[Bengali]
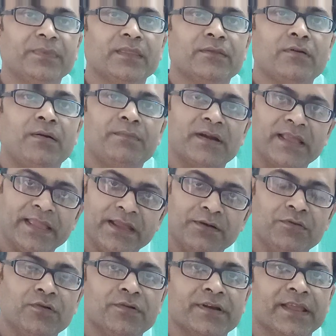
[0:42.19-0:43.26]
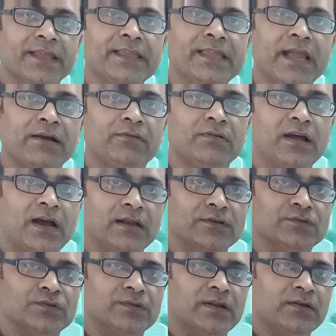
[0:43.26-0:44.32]
তো আমরা এগুলো নিয়েই এখন
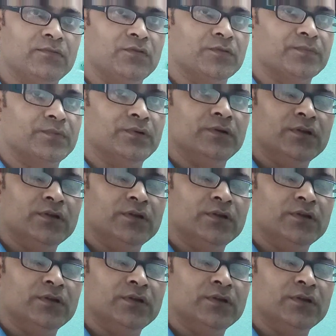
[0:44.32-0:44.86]
আলোচনা করব